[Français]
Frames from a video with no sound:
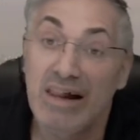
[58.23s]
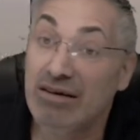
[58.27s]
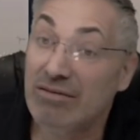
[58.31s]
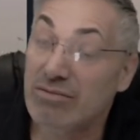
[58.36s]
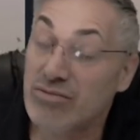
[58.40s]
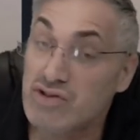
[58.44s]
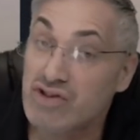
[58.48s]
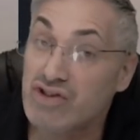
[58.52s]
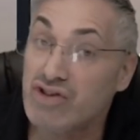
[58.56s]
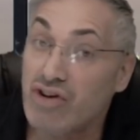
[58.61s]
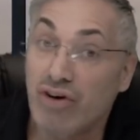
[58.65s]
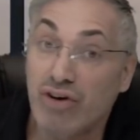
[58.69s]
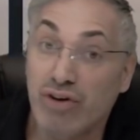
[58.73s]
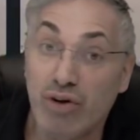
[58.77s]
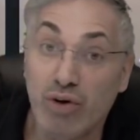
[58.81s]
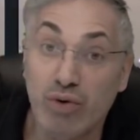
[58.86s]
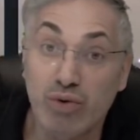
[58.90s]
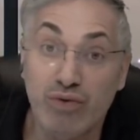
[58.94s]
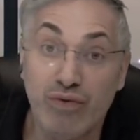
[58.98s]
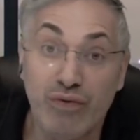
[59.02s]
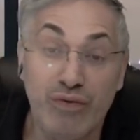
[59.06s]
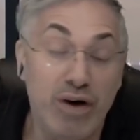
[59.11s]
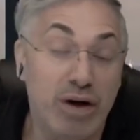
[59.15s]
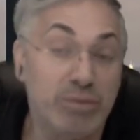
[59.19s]
C'est une
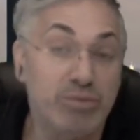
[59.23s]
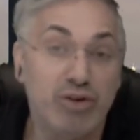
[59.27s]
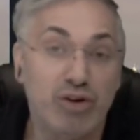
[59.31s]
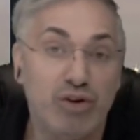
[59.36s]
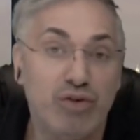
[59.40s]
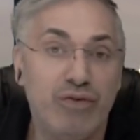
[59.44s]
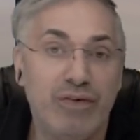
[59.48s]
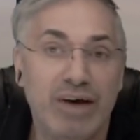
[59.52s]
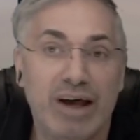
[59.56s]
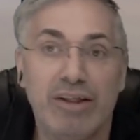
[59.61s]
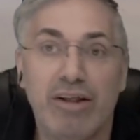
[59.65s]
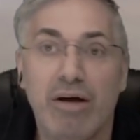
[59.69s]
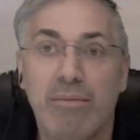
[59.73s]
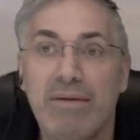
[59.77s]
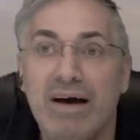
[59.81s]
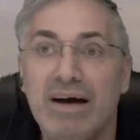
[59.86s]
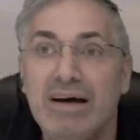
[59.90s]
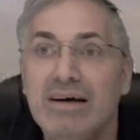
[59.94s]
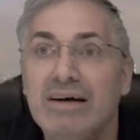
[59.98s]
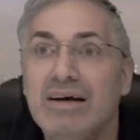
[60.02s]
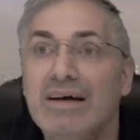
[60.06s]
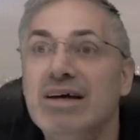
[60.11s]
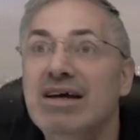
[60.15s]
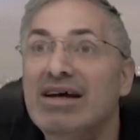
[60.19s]
autre forme de gouvernement
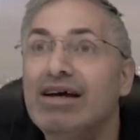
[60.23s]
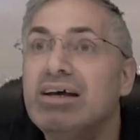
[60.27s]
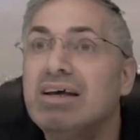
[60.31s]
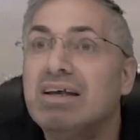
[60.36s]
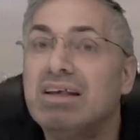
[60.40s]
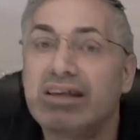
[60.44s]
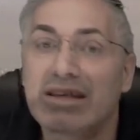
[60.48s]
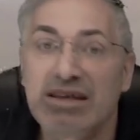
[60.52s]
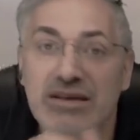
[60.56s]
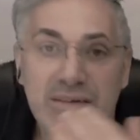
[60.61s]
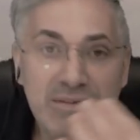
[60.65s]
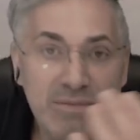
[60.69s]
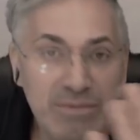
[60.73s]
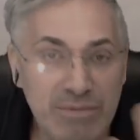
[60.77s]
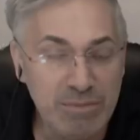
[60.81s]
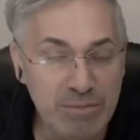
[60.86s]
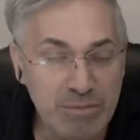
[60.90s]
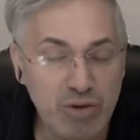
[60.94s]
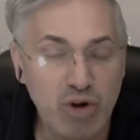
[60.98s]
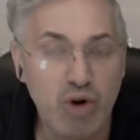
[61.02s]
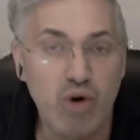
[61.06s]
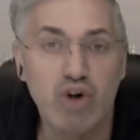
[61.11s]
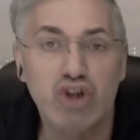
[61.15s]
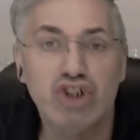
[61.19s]
qui
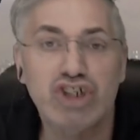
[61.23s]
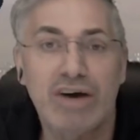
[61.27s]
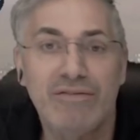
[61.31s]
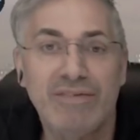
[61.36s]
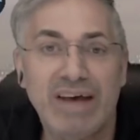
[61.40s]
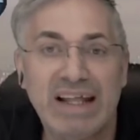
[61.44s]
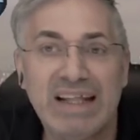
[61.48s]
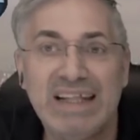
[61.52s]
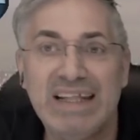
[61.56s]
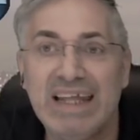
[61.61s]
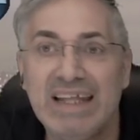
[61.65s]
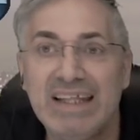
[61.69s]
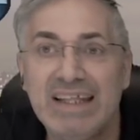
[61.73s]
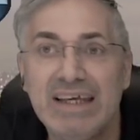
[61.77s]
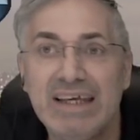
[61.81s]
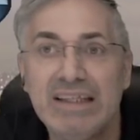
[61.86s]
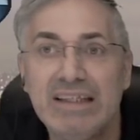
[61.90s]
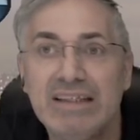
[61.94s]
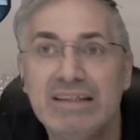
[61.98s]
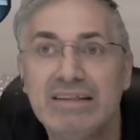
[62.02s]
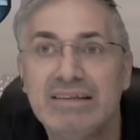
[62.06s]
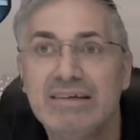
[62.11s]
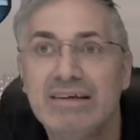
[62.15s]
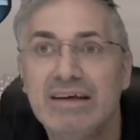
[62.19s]
couche avec
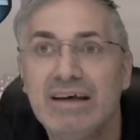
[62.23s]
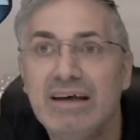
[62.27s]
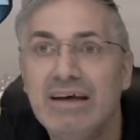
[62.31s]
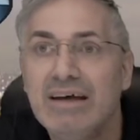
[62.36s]
l'élite,